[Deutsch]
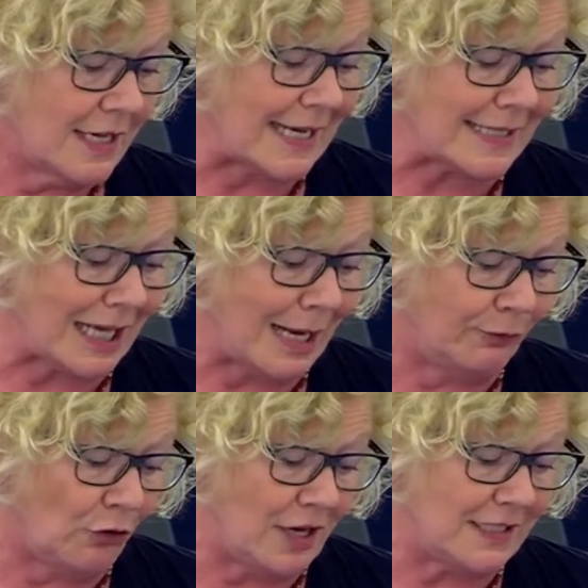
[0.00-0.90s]
Deshalb
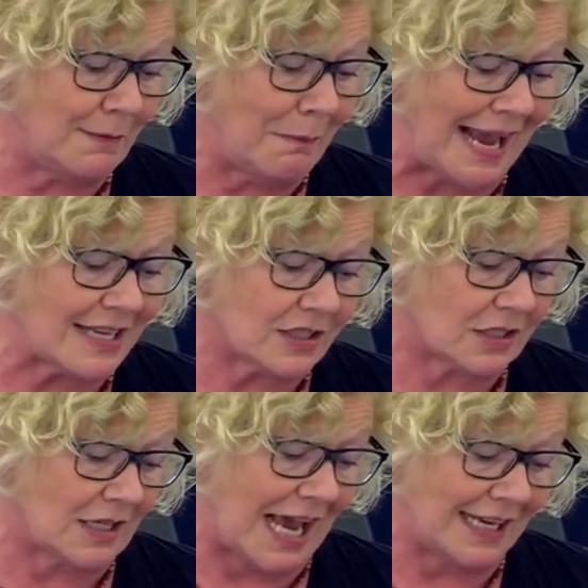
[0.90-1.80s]
wollen die
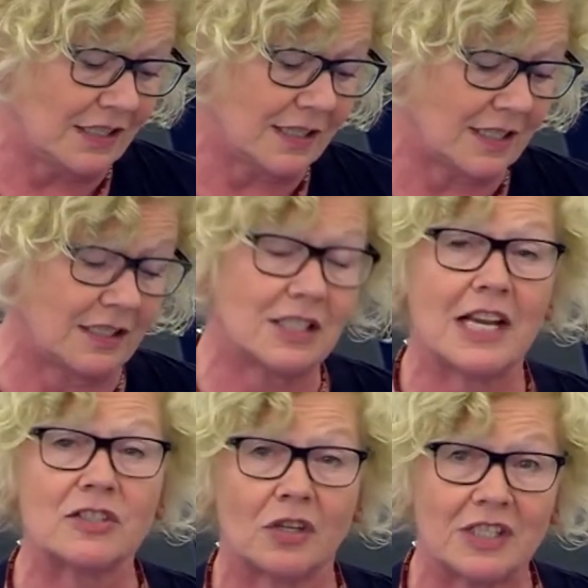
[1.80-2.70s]
meisten angesichts
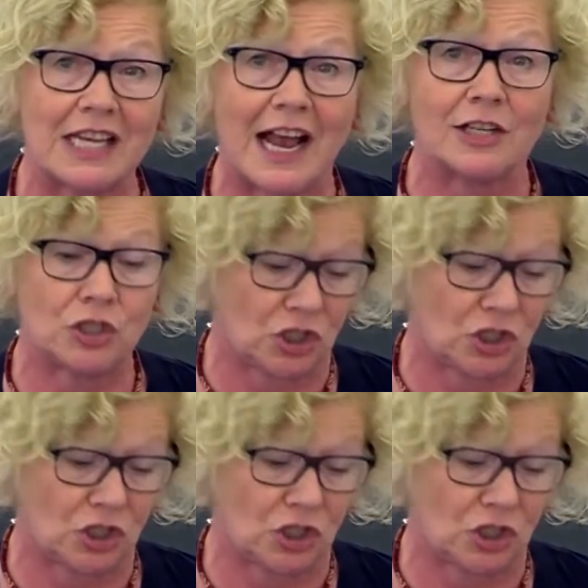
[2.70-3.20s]
der sozialen